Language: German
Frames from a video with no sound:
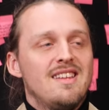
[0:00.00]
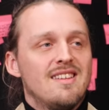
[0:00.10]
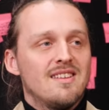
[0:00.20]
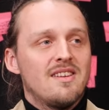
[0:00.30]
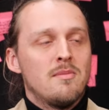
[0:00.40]

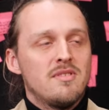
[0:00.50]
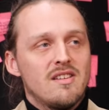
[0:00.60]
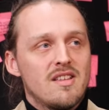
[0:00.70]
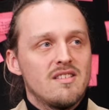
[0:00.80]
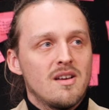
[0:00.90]
Äh, da habe ich
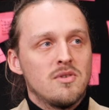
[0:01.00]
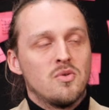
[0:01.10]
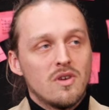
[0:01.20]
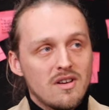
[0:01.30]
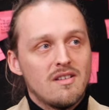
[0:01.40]
dann erst die
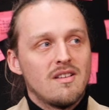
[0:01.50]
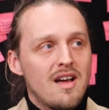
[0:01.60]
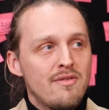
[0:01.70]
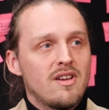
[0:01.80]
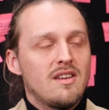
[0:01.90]
Dramaturgin
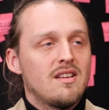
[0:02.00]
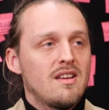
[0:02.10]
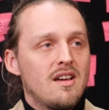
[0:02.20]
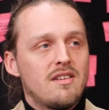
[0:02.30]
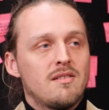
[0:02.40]
live
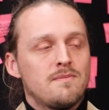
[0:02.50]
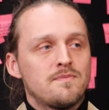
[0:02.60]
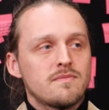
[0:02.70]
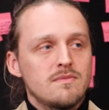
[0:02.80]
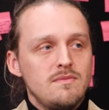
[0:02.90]
kennengelernt.
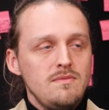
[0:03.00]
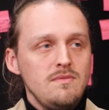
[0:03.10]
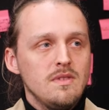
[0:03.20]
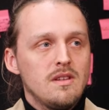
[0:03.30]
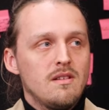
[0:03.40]

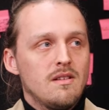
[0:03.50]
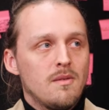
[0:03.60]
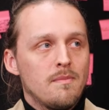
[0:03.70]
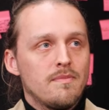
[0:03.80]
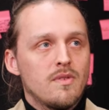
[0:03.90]

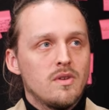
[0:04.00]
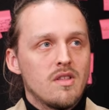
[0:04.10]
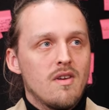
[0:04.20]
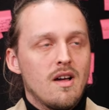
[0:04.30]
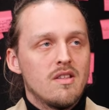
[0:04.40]
Ähm, und
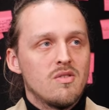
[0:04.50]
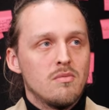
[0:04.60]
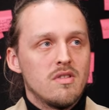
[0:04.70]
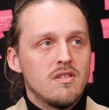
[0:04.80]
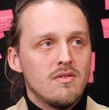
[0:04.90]
das war alles so
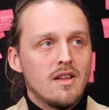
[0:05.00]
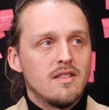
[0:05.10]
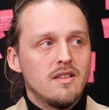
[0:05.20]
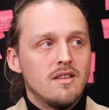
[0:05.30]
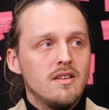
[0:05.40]
ein bisschen, wir
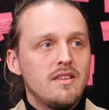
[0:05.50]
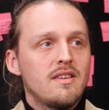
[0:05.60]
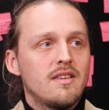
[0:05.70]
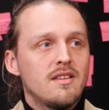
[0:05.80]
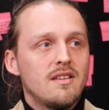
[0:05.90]
hatten
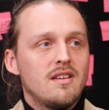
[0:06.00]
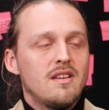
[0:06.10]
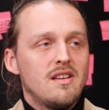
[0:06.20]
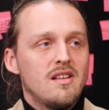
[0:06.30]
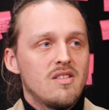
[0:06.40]
nicht
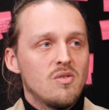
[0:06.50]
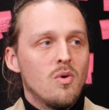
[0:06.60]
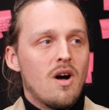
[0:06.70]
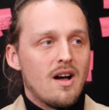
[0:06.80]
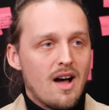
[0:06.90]

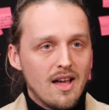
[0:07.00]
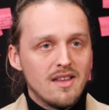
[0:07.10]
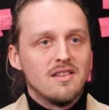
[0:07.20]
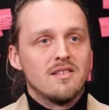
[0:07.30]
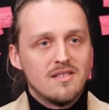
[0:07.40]
so
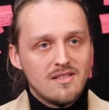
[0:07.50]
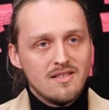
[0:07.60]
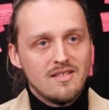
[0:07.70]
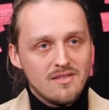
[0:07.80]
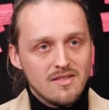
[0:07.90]
ein
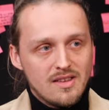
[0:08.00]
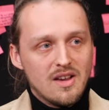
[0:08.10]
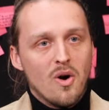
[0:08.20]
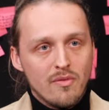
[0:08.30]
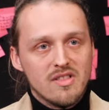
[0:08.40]

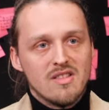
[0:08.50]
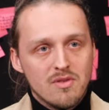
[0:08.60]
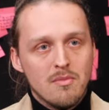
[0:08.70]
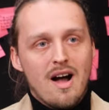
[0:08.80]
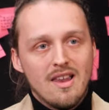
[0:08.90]
Kickoff, jetzt sind
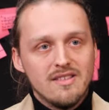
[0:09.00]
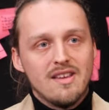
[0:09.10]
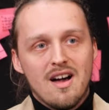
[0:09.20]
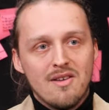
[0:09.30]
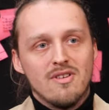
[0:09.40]
wir mal alle
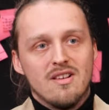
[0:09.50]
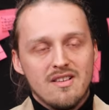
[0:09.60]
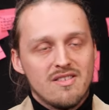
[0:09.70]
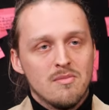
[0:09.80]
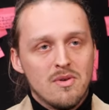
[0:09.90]
da, weil
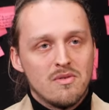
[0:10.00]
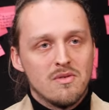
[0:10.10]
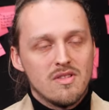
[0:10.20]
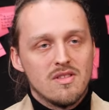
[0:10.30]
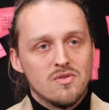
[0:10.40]
es immer irgendwie
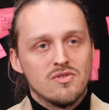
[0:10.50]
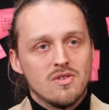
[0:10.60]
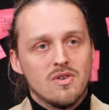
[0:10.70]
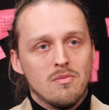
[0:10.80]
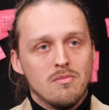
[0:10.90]
was dazwischen
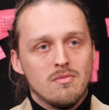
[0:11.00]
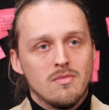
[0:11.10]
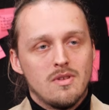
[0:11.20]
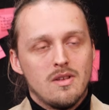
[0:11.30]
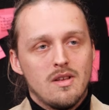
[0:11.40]
gekommen
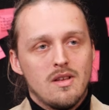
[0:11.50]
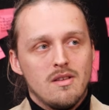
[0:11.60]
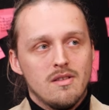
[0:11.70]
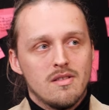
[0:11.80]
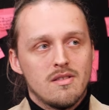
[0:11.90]

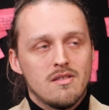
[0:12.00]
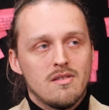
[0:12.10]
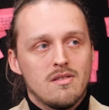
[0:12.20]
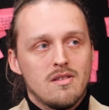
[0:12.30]
ist.